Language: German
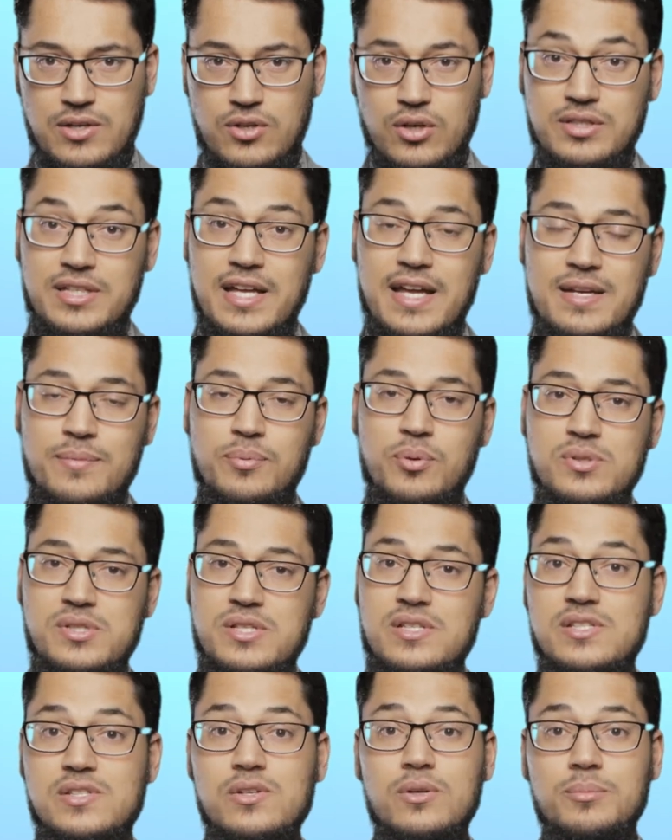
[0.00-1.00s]
Doch deine
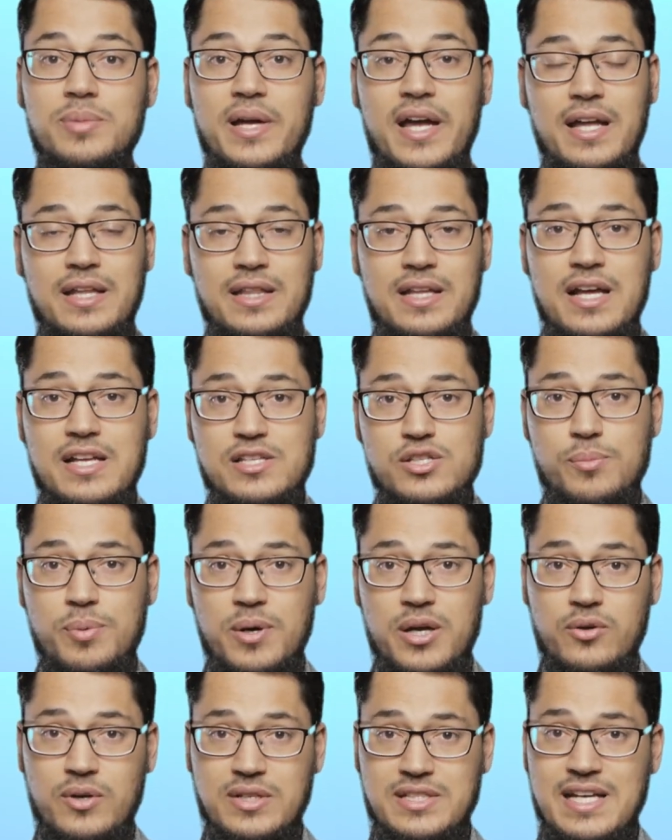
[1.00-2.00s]
Position bei Allah
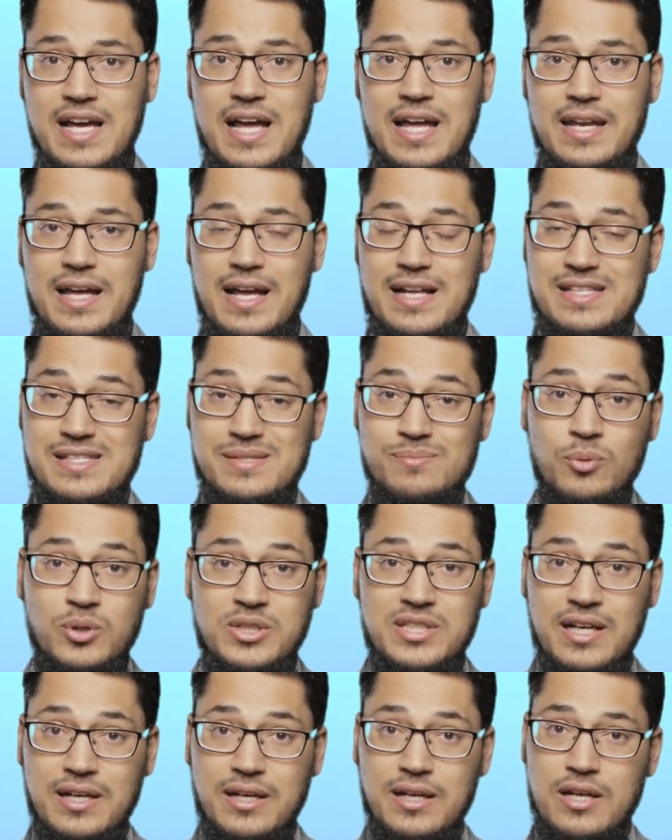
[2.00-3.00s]
subhanahu wa ta'ala als
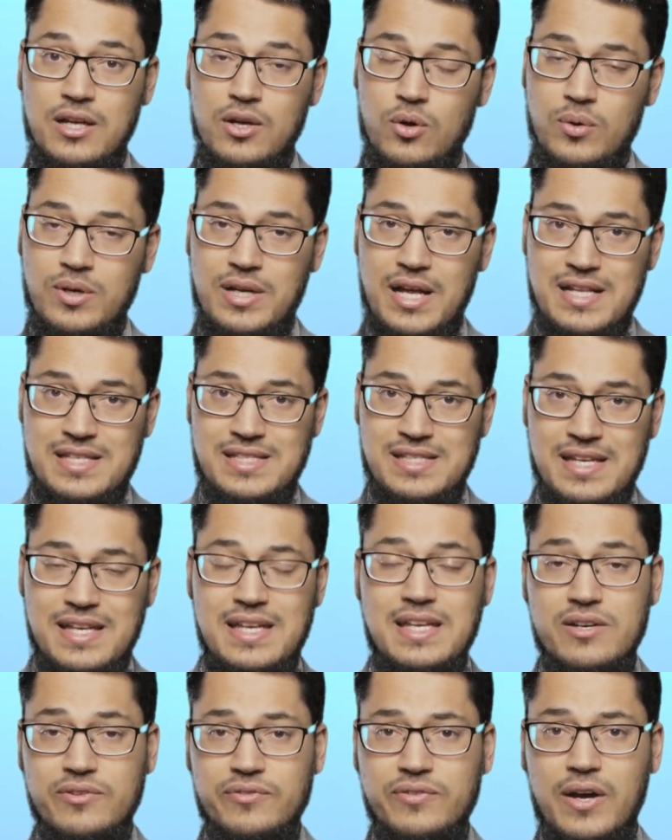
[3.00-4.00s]
Mutter und als
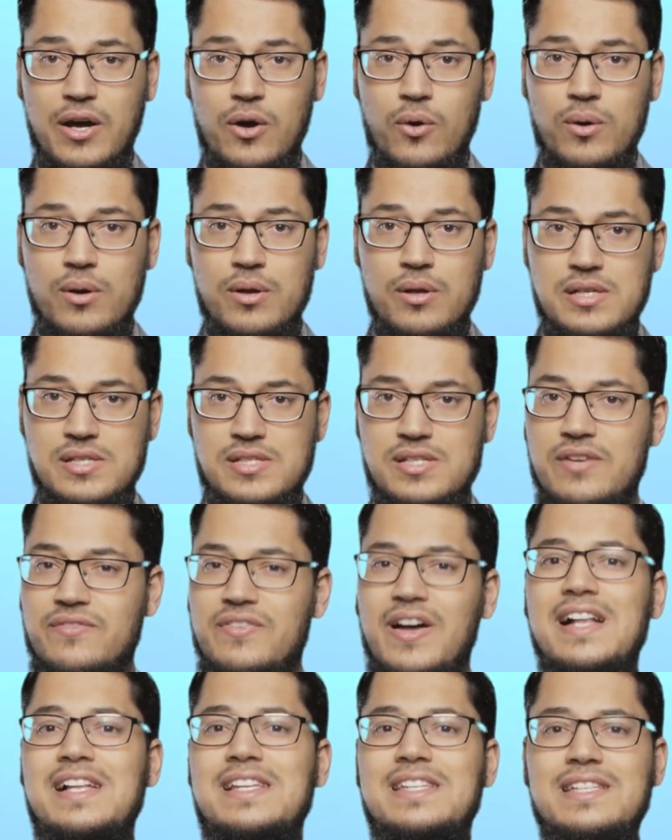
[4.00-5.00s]
Ehefrau ist
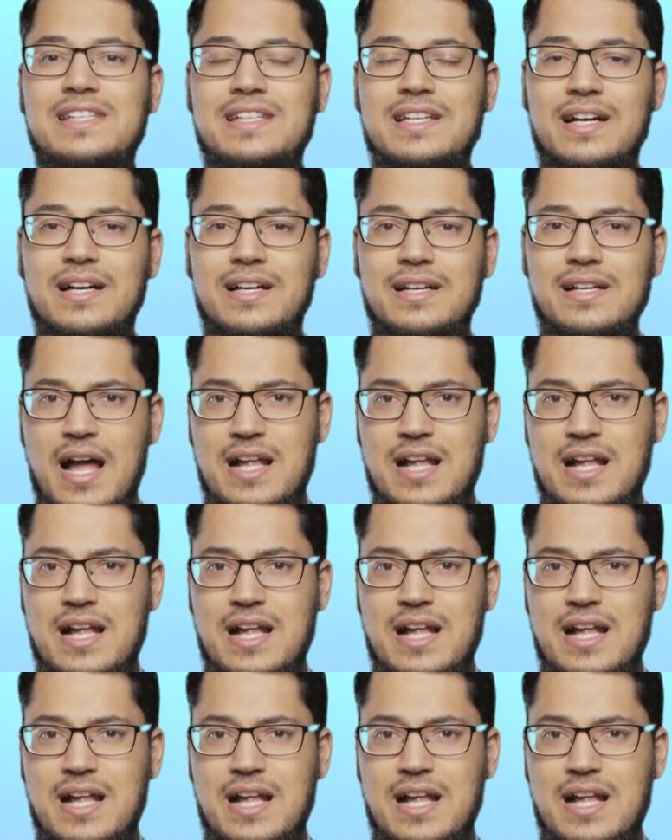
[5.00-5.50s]
gewaltiger